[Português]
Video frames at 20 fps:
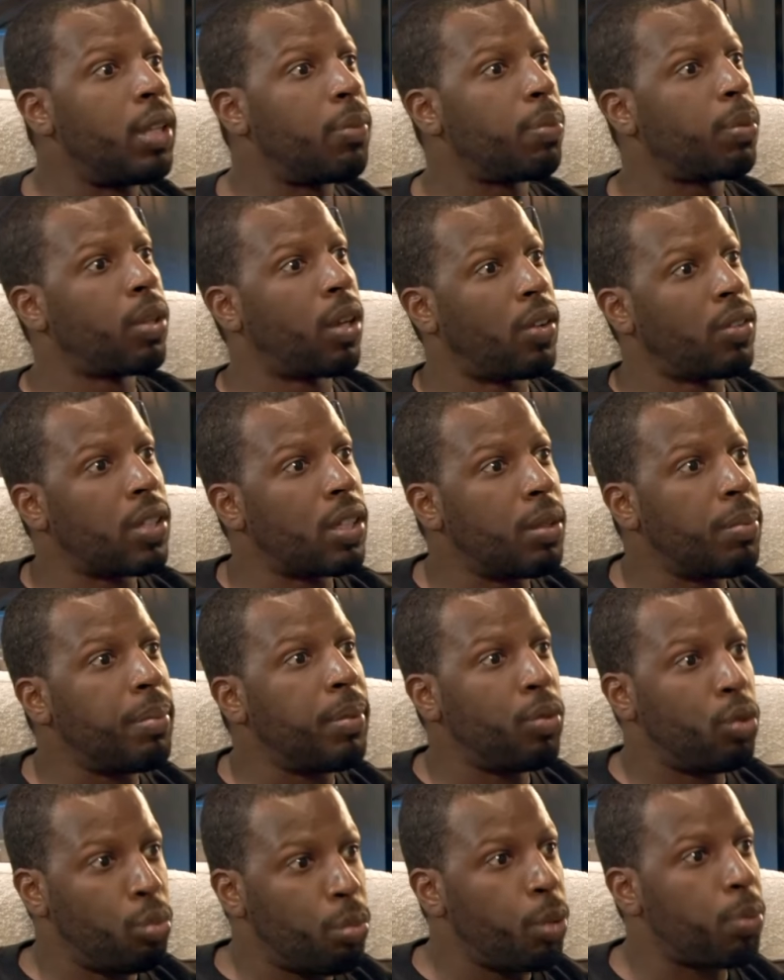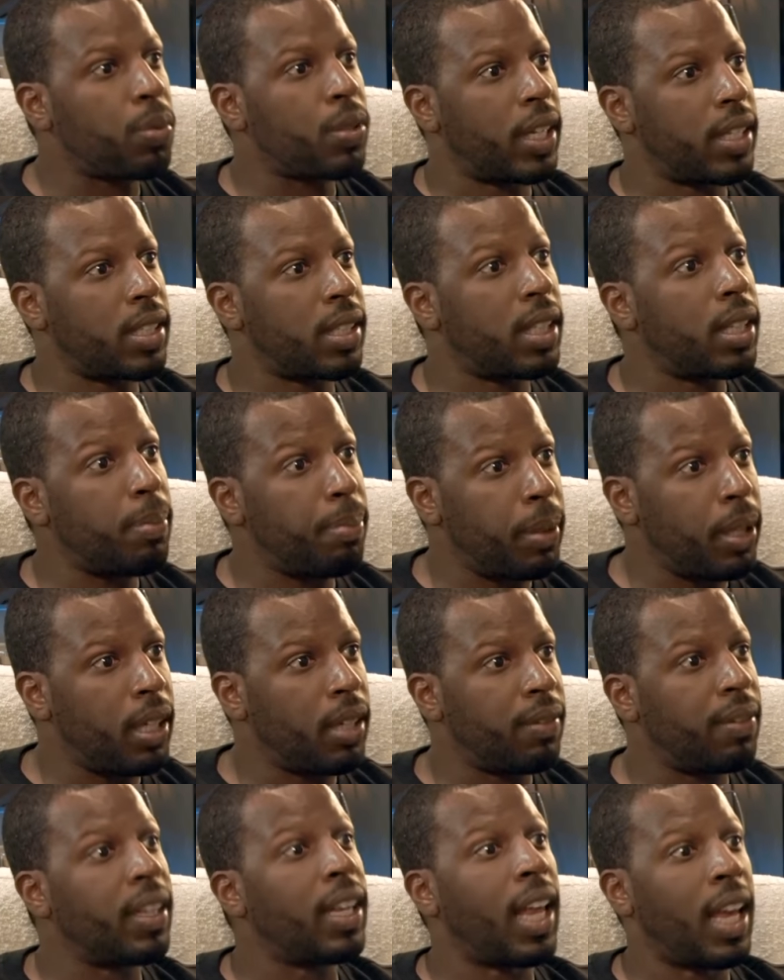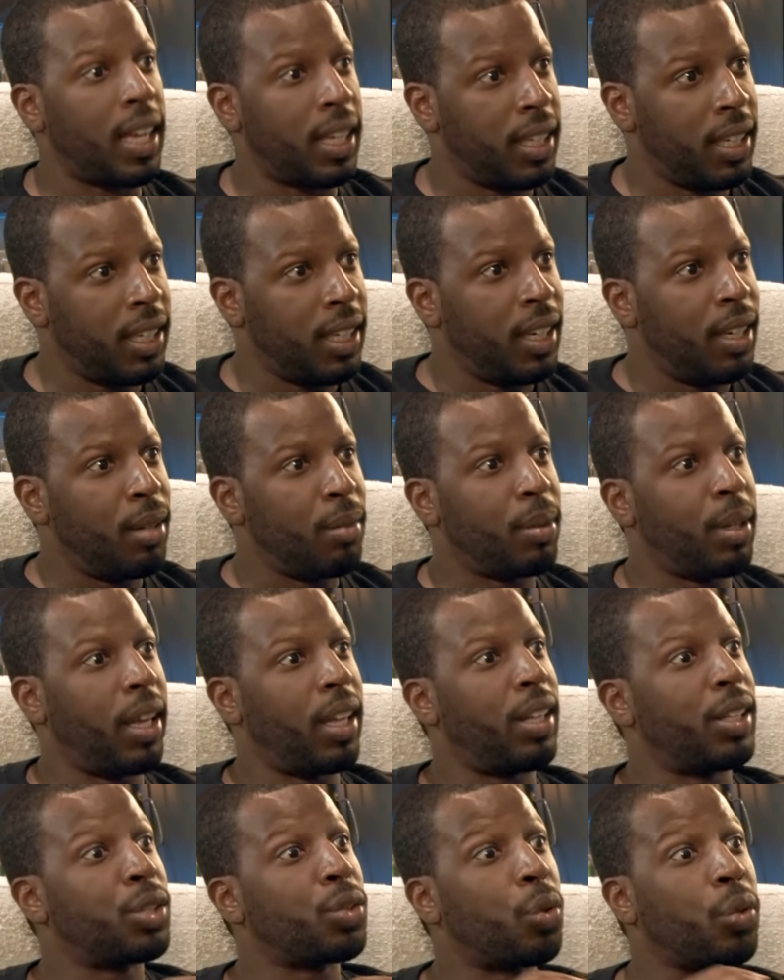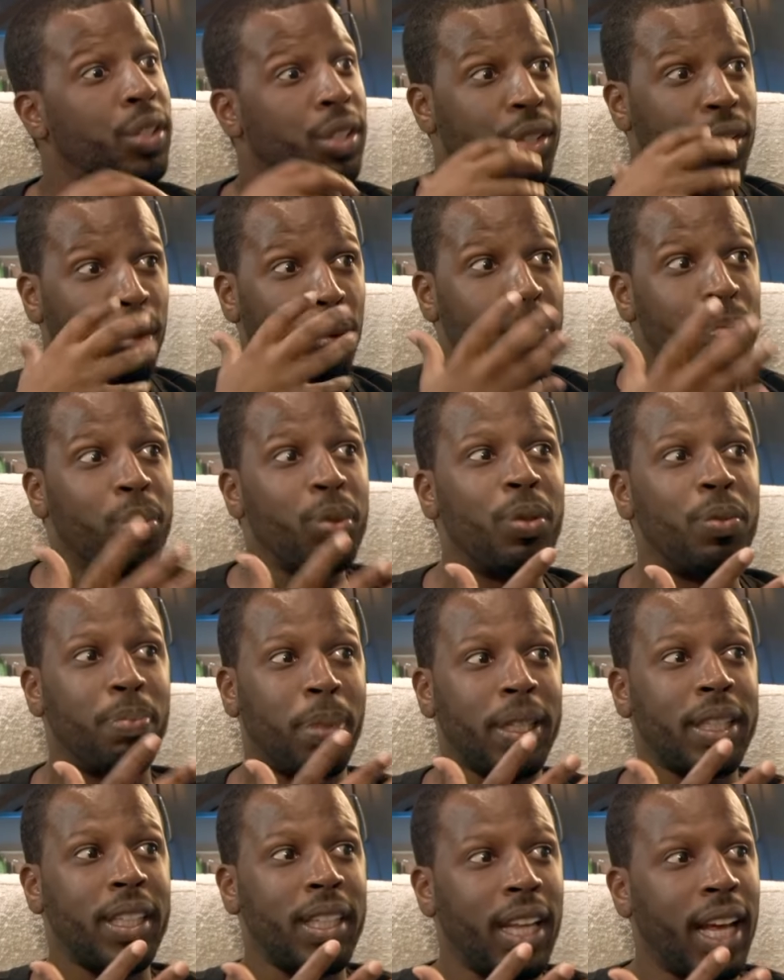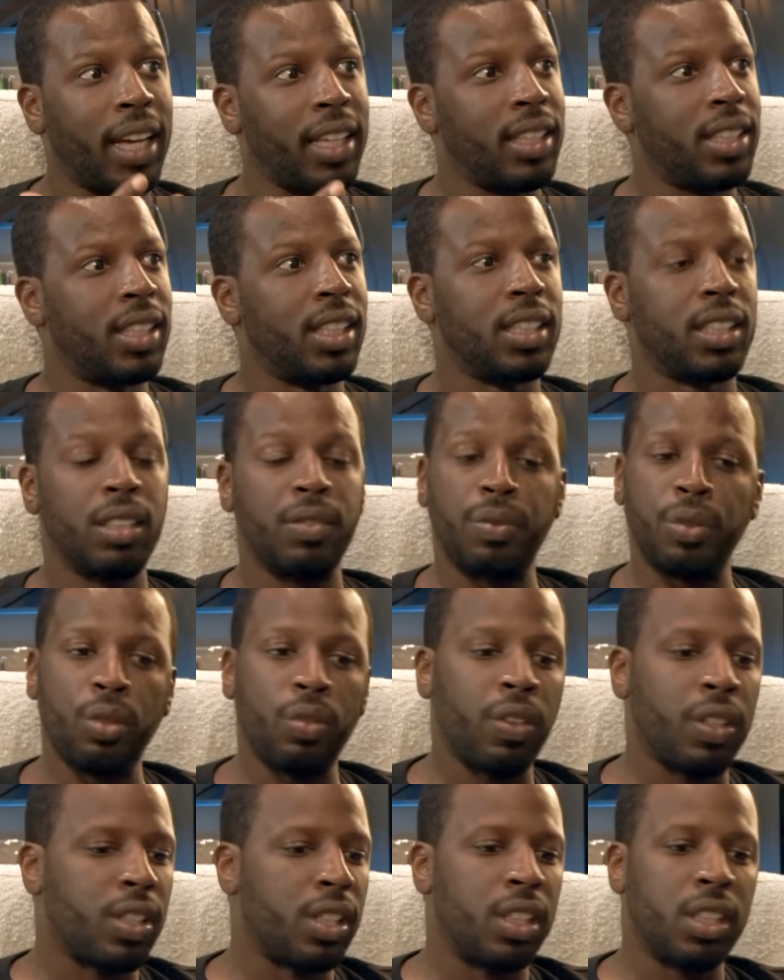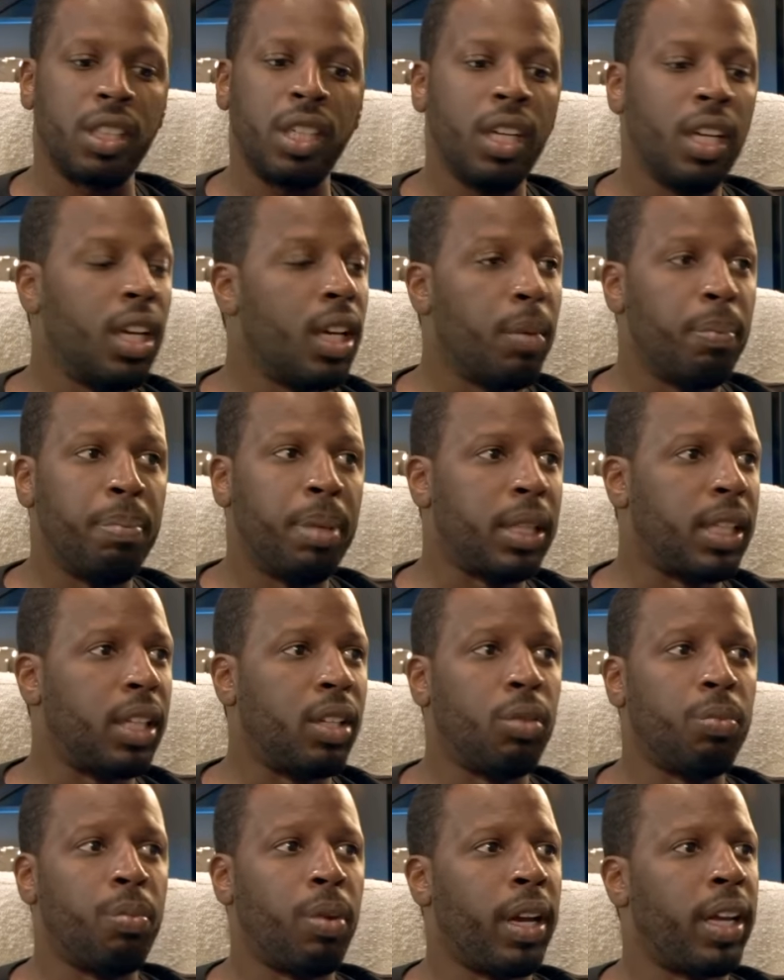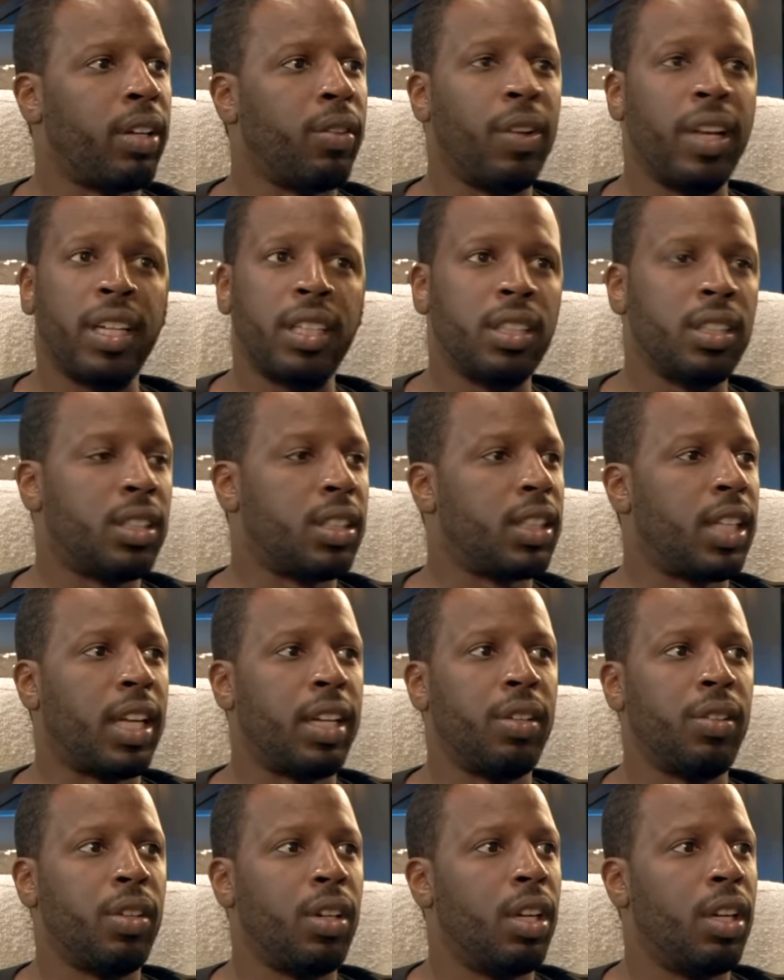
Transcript: por causa do, do meu processo sim, de terapia, sim, vê sim. lá. Aquelas coisas que eu pude partilhar e dizer assim, fogo, vocês bateram bem, não era necessário.